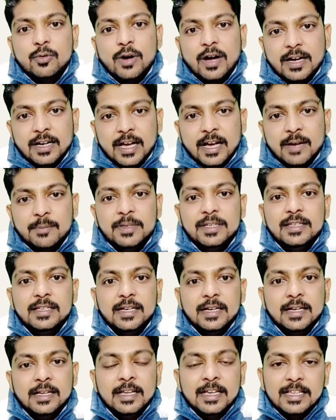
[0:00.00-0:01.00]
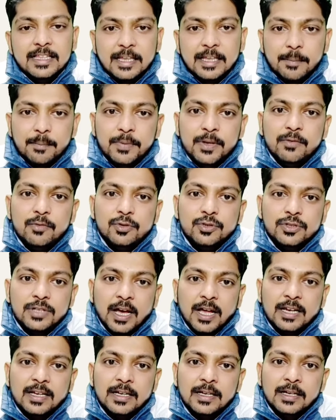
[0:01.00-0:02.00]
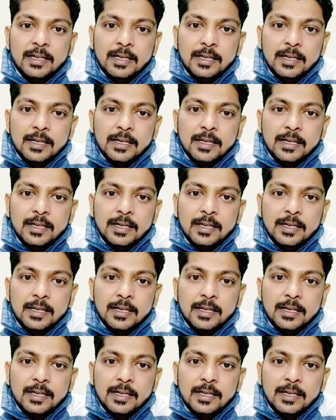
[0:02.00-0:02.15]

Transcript: हटा भी दिया तब भी वो शार्क